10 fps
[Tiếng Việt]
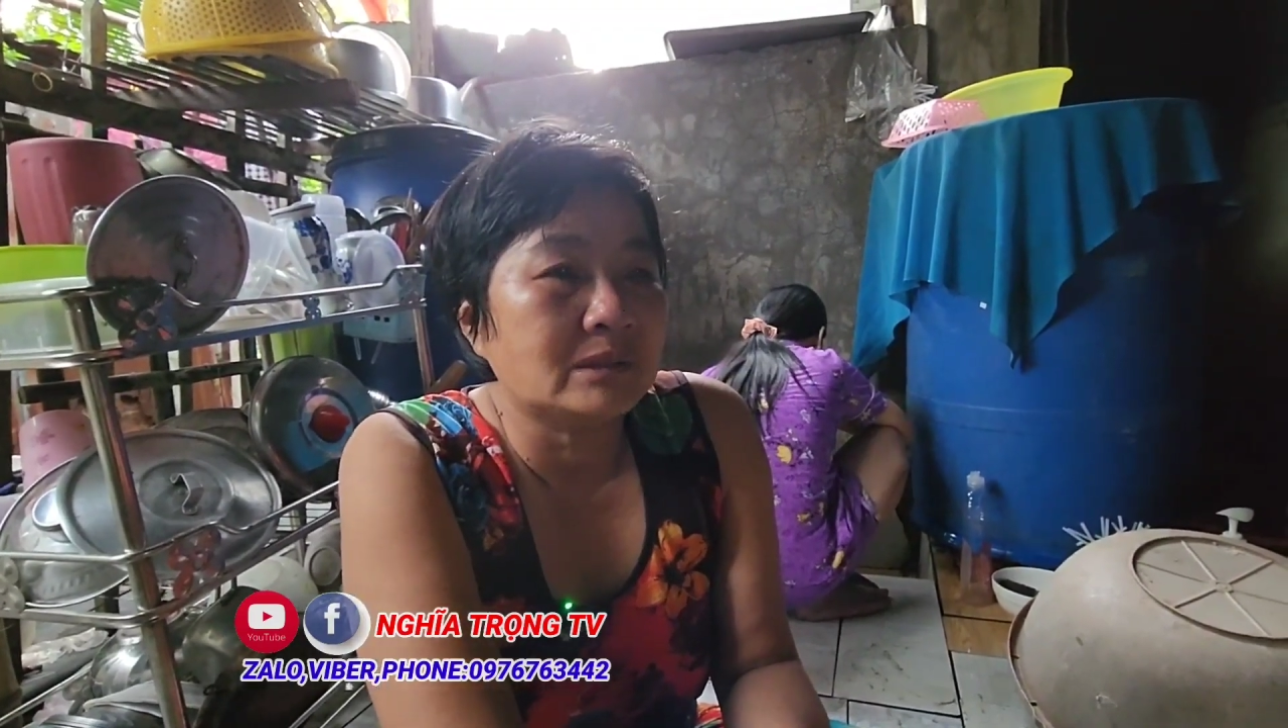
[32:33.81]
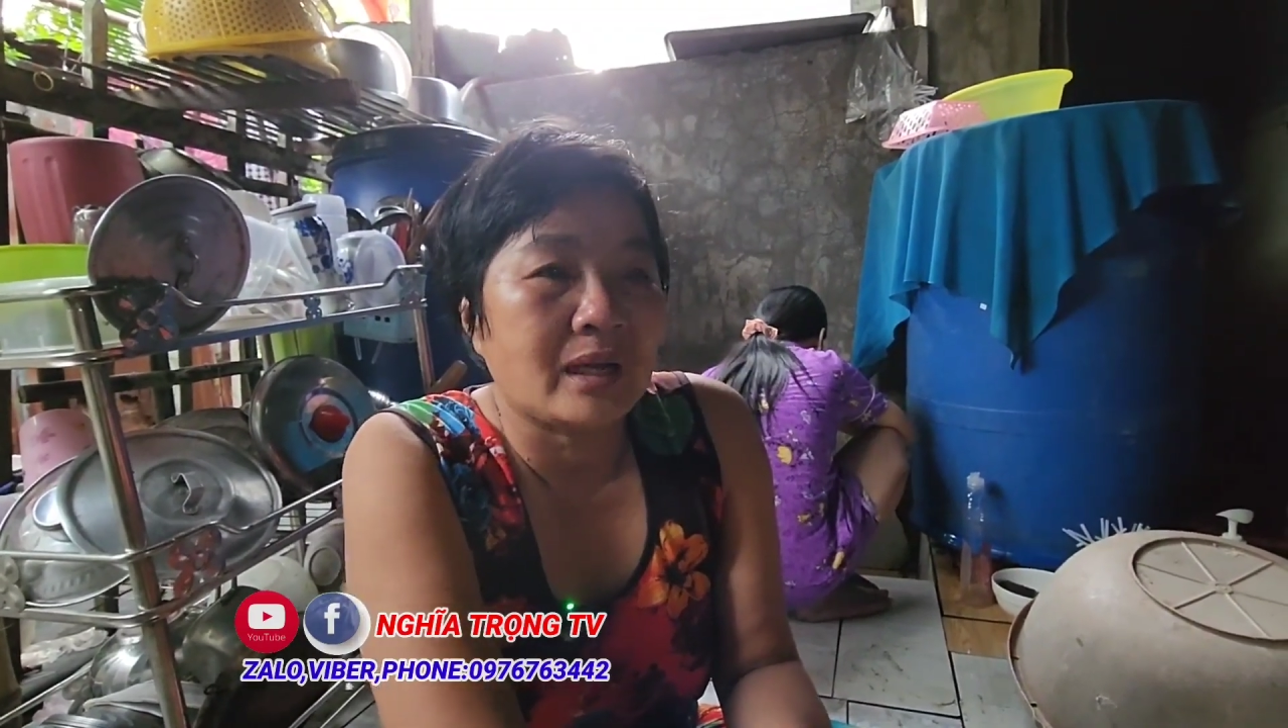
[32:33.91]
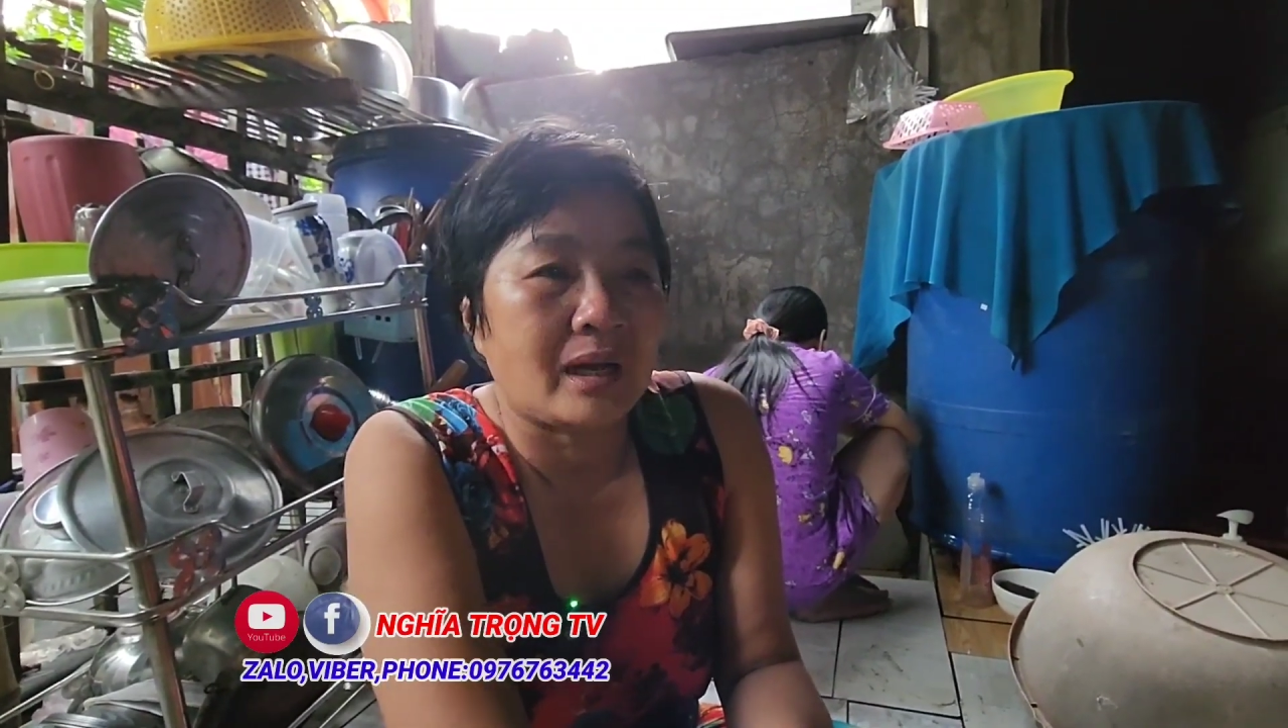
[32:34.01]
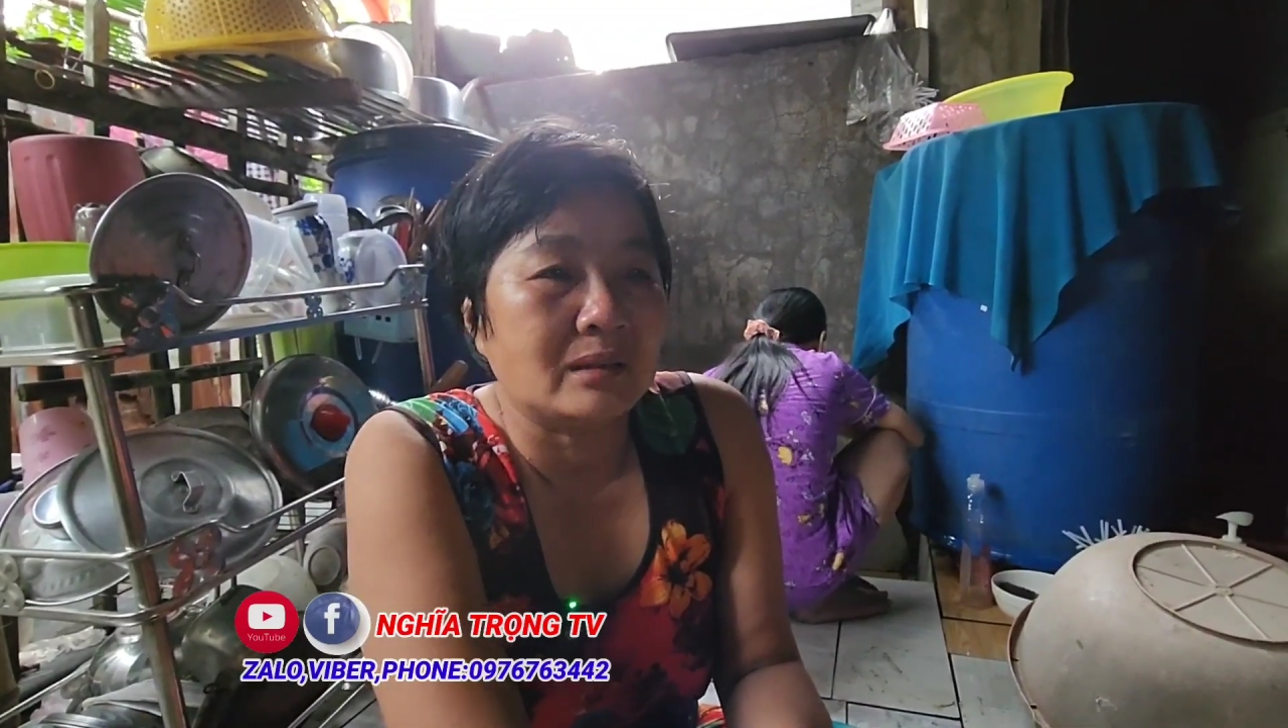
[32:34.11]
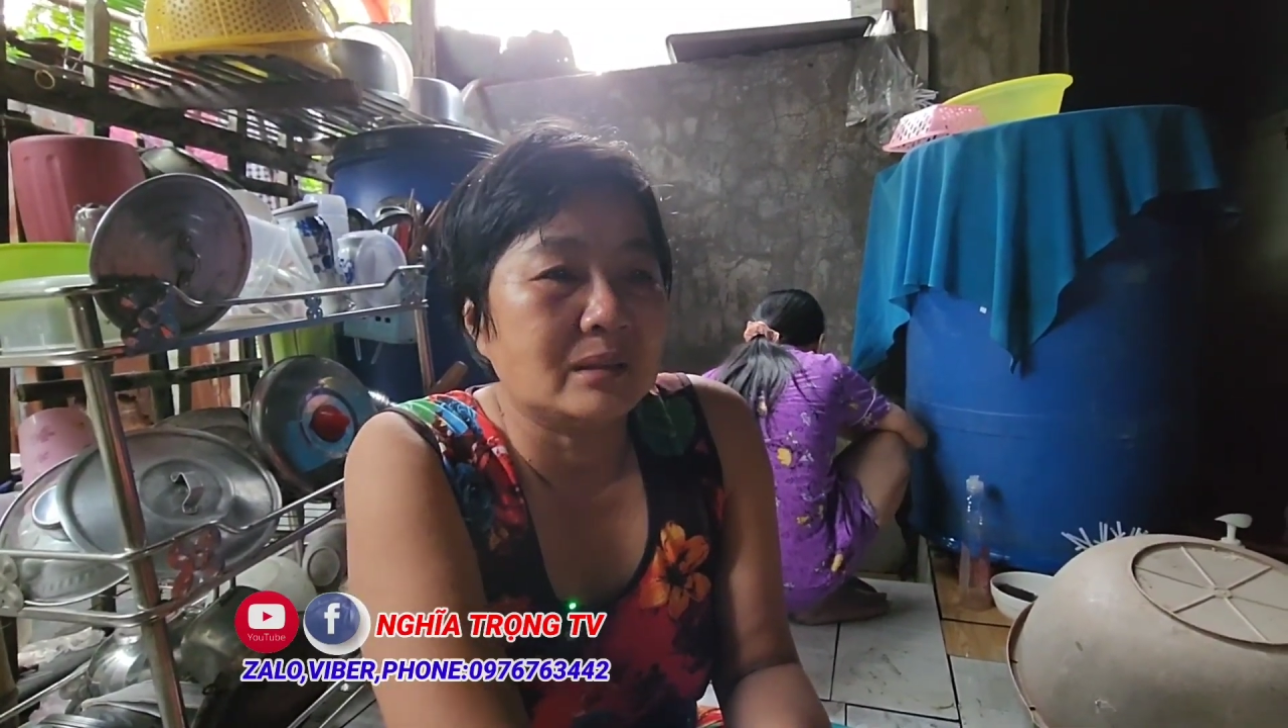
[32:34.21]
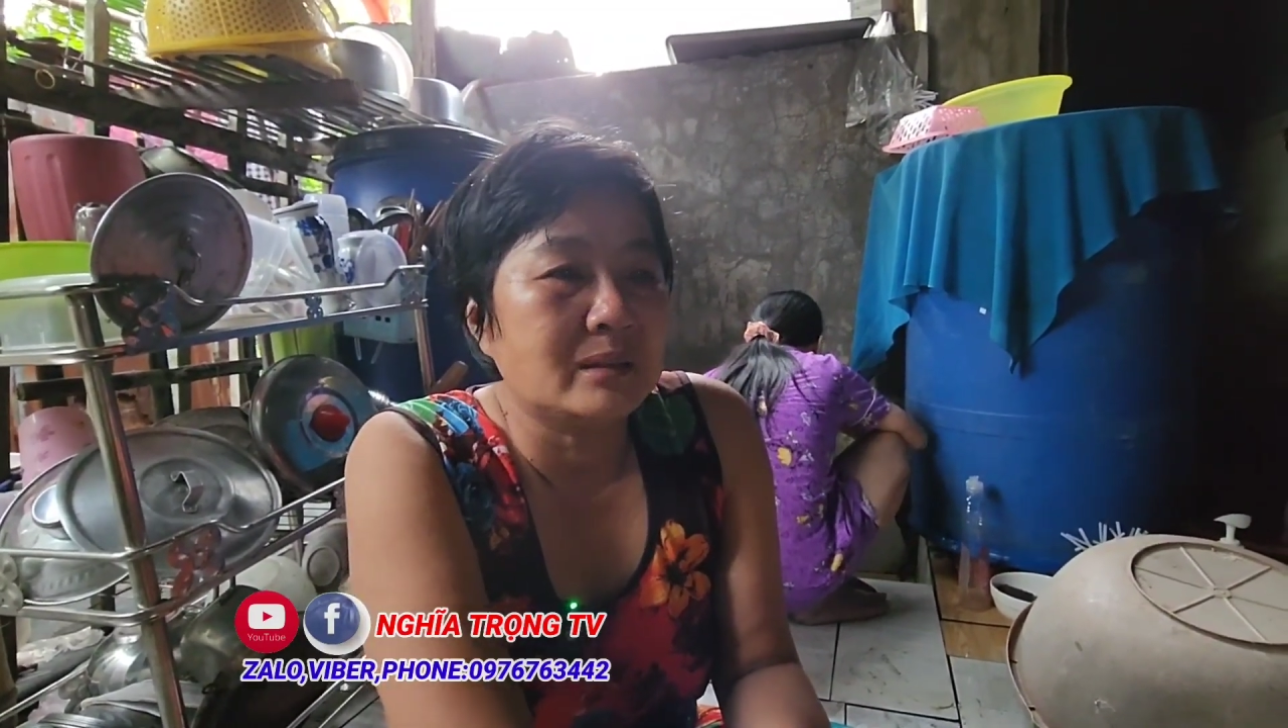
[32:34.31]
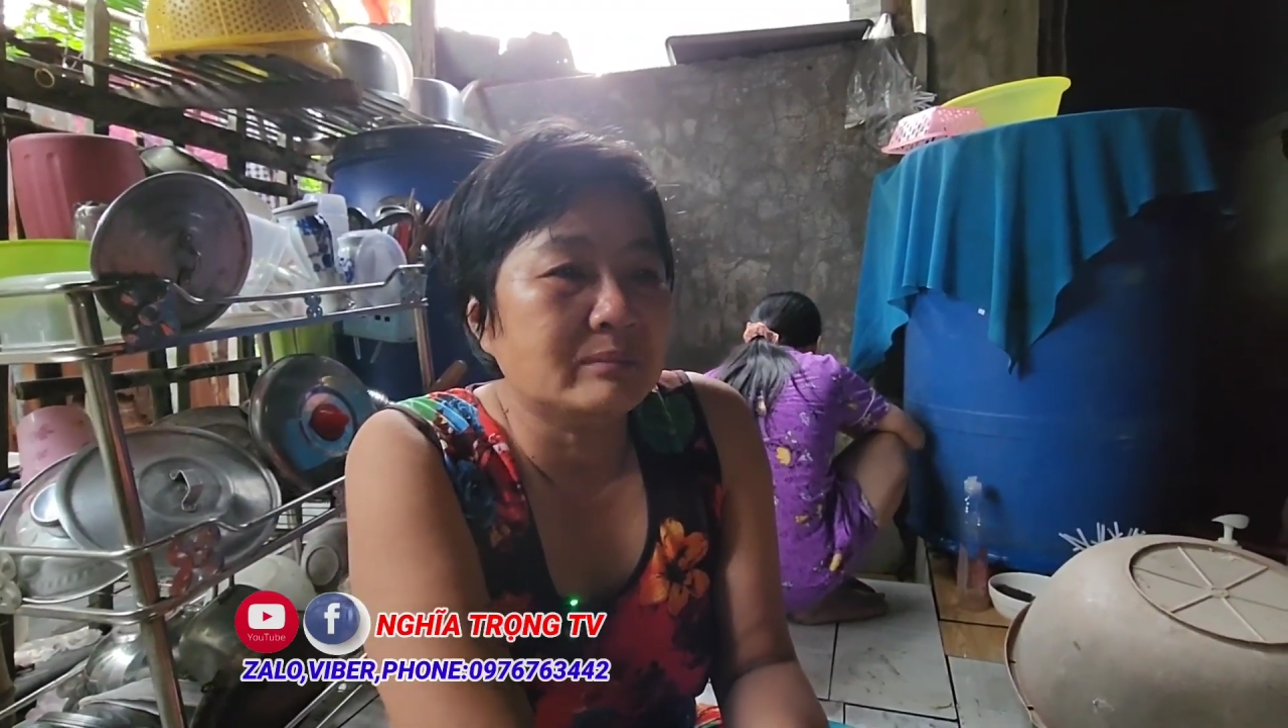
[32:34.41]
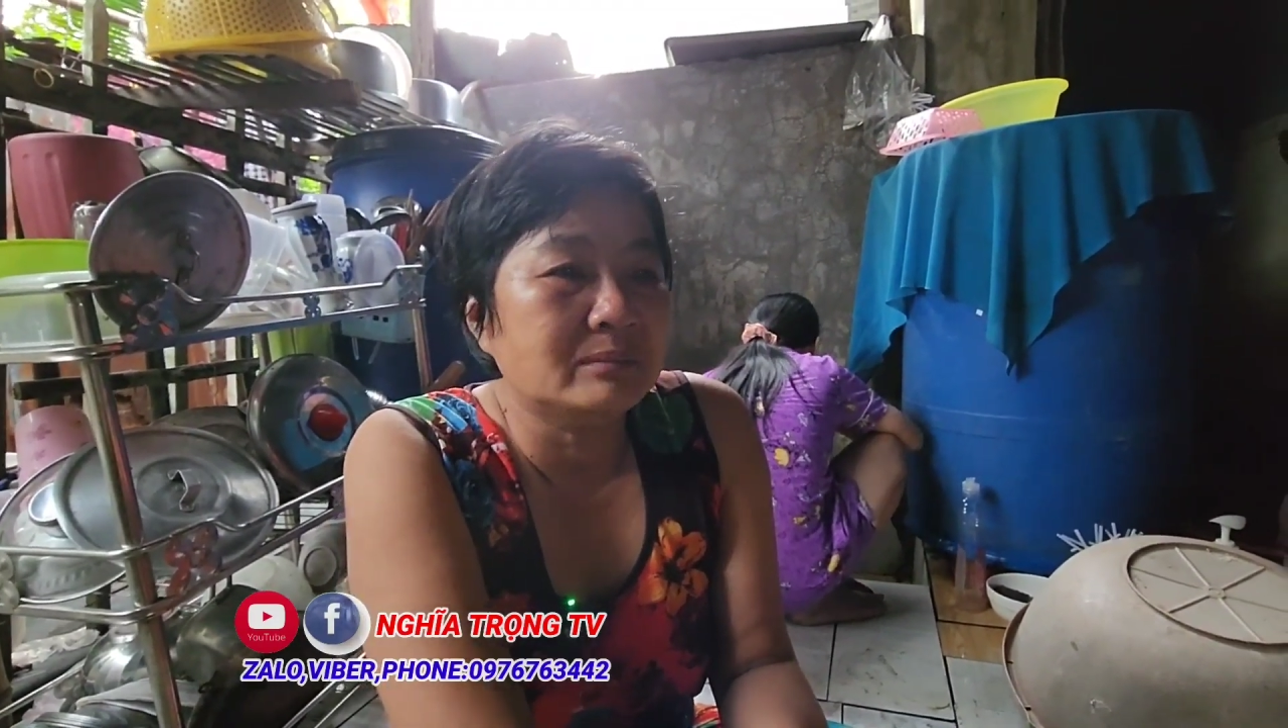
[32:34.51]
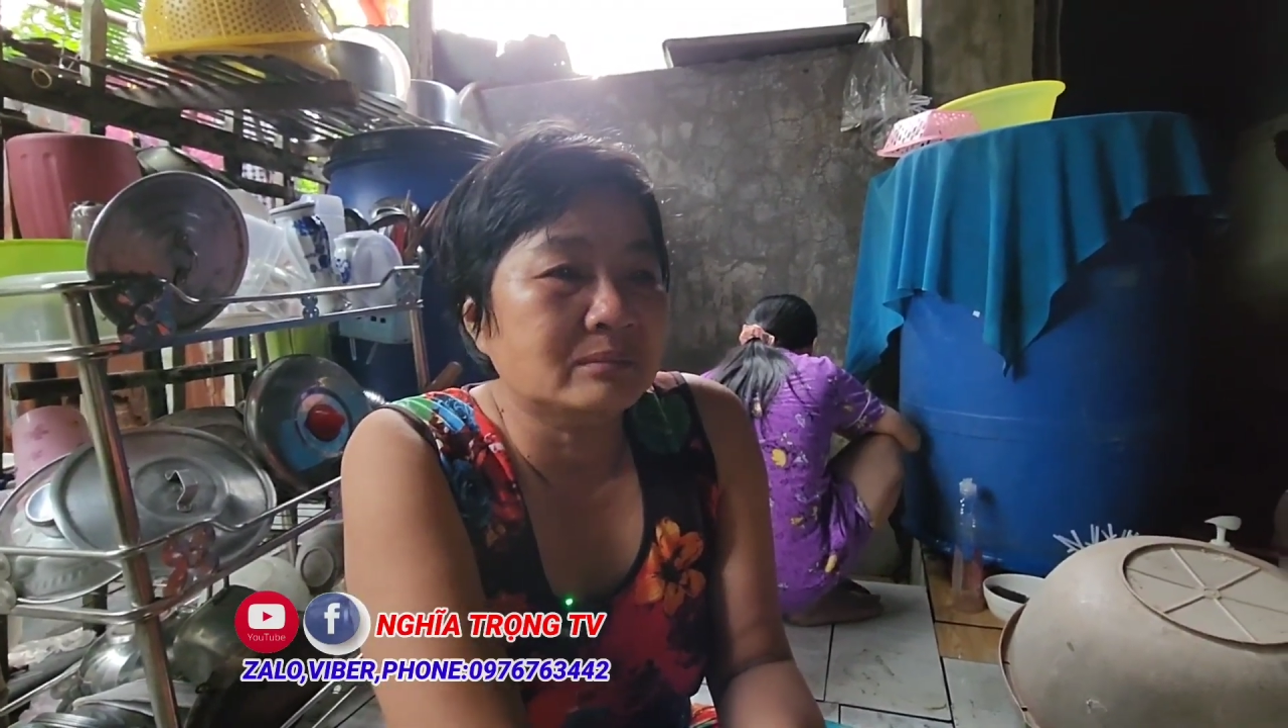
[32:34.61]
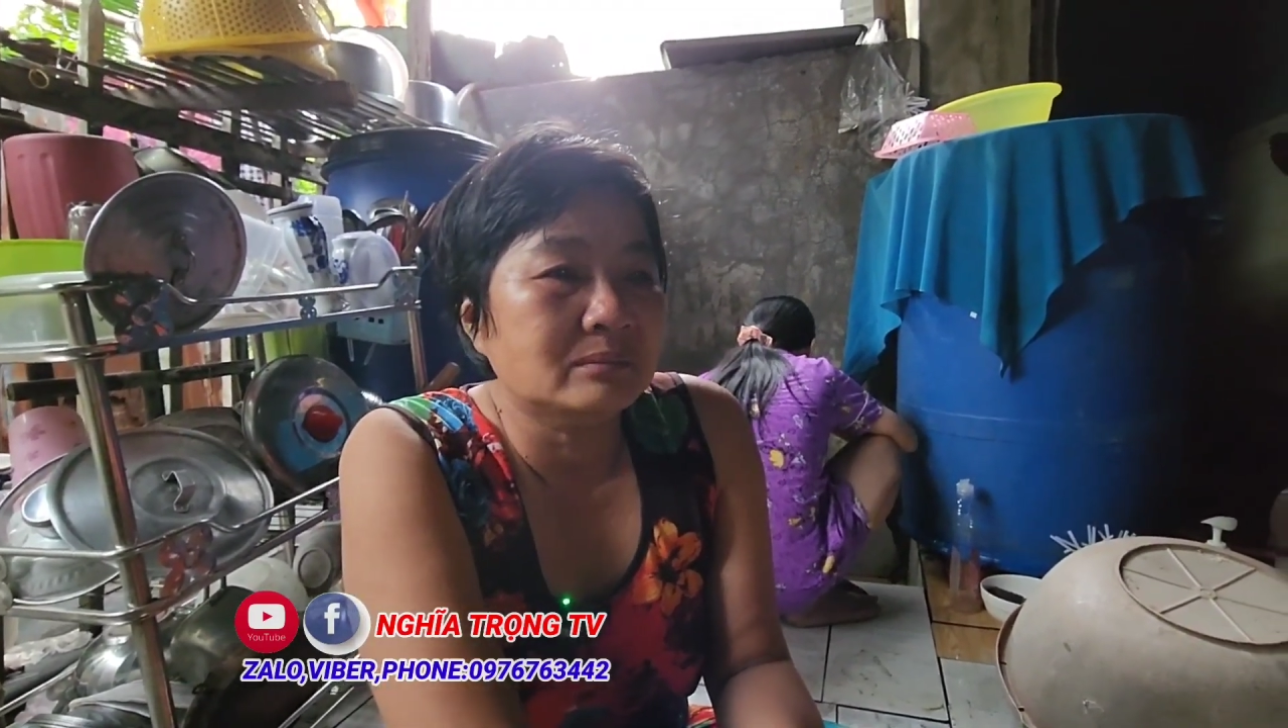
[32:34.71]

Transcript: sợ gì lắm